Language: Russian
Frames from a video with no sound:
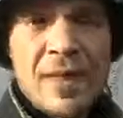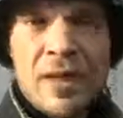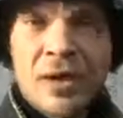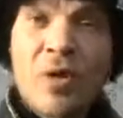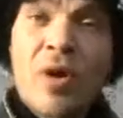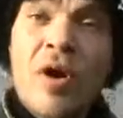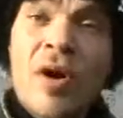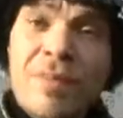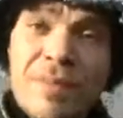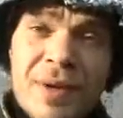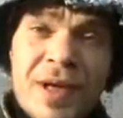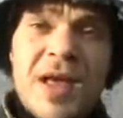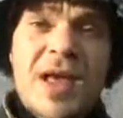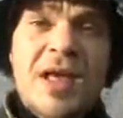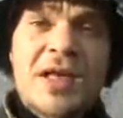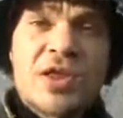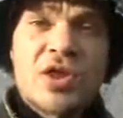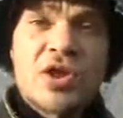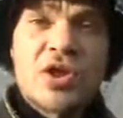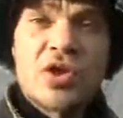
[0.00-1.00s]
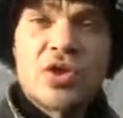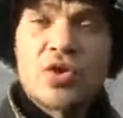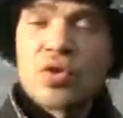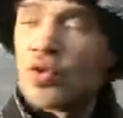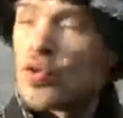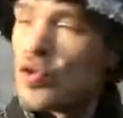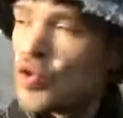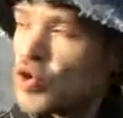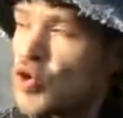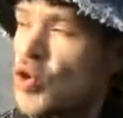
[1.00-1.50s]
Ну об а
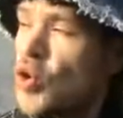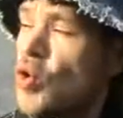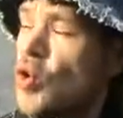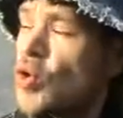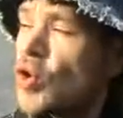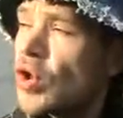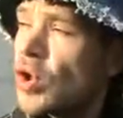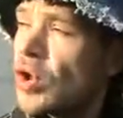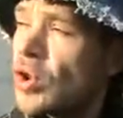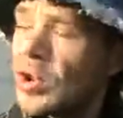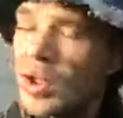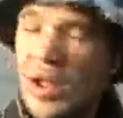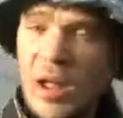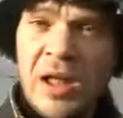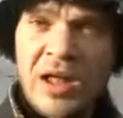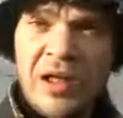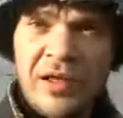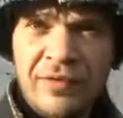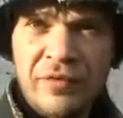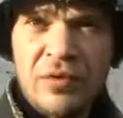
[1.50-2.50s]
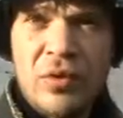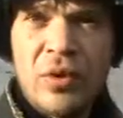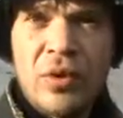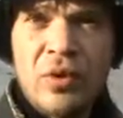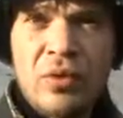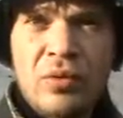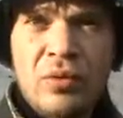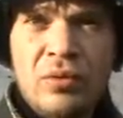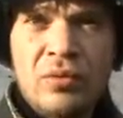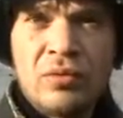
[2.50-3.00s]
лестницу тюк
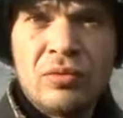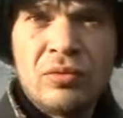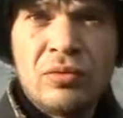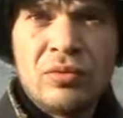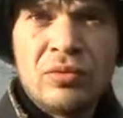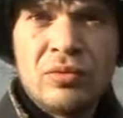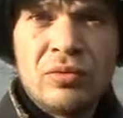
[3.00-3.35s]
головою.